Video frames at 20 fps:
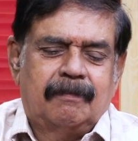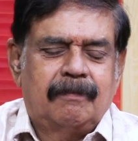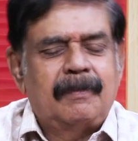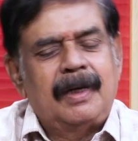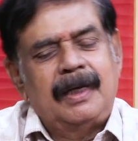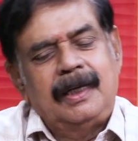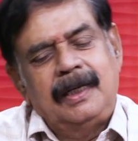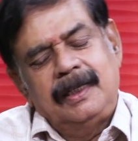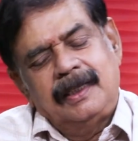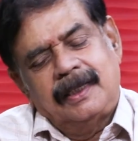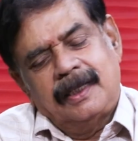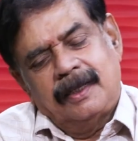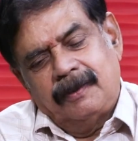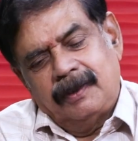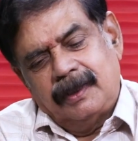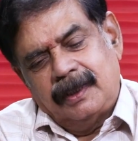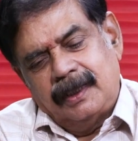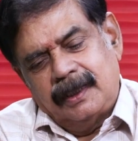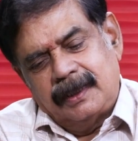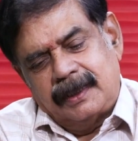మళ్ళీ
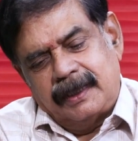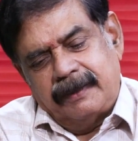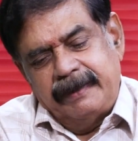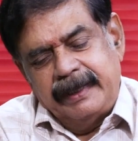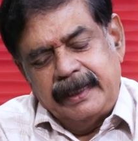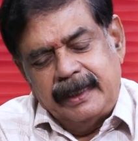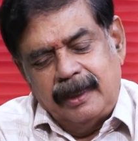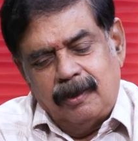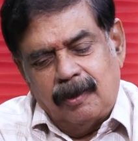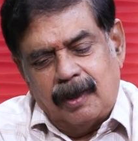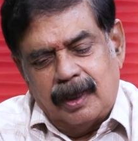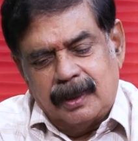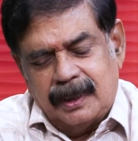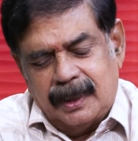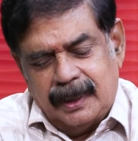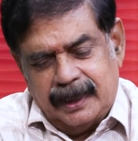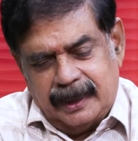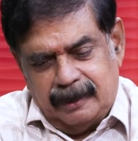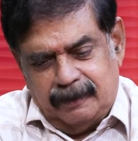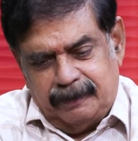తర్వాత సెవెంటీలో
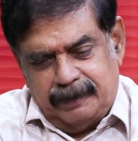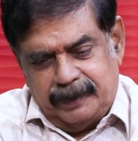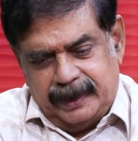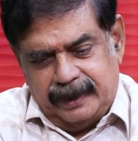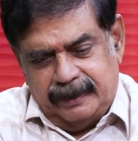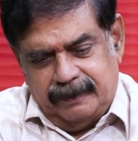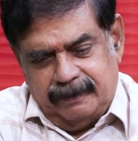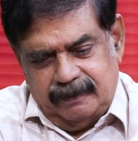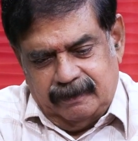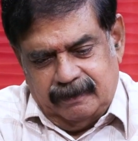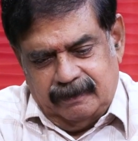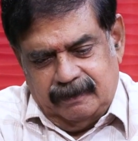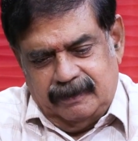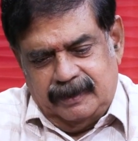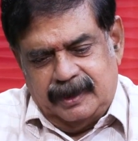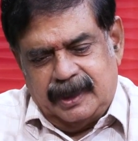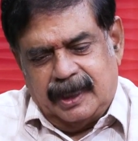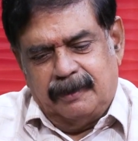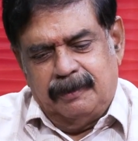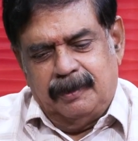ఆంధ్రాకి వెళ్ళిపోయాను
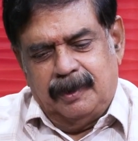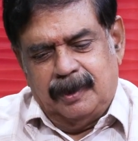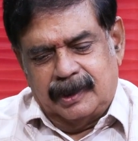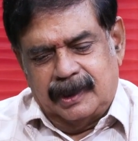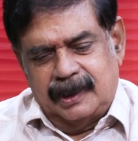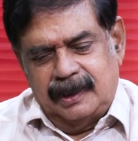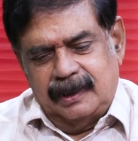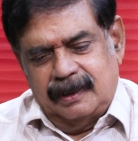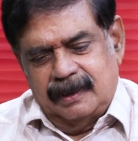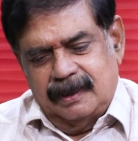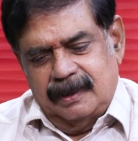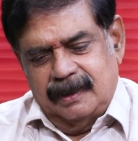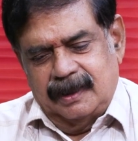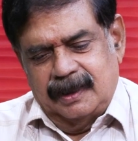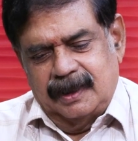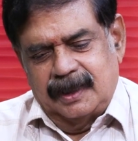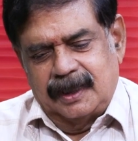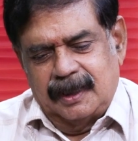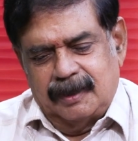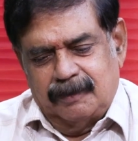జాబ్లోకి
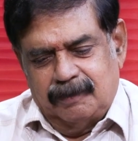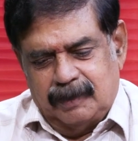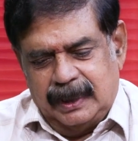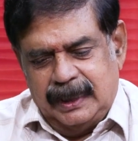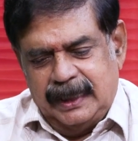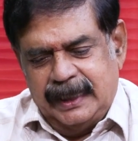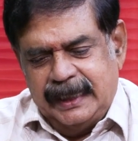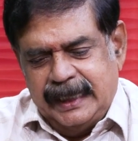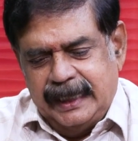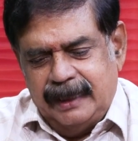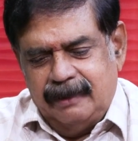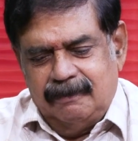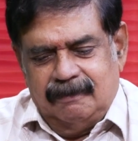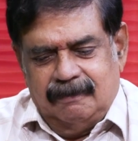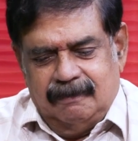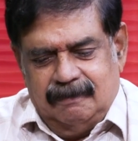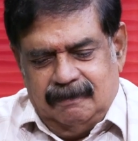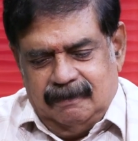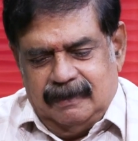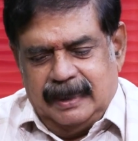మళ్ళీ నేను
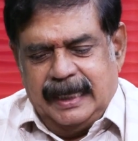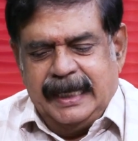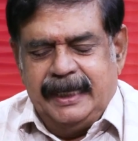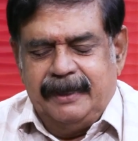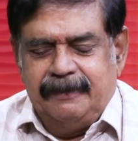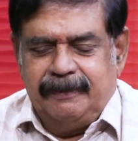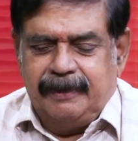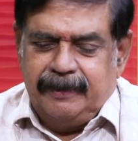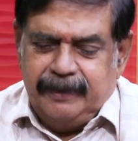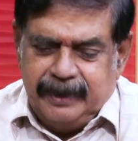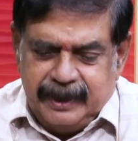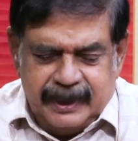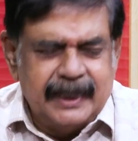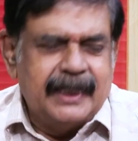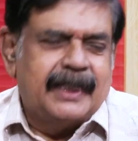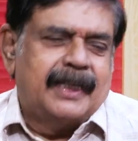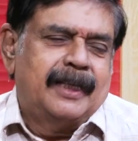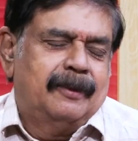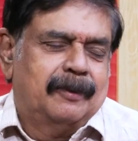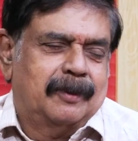నైంటీ ఫైవ్ నుంచి
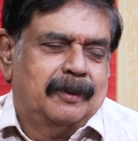ఇక్కడే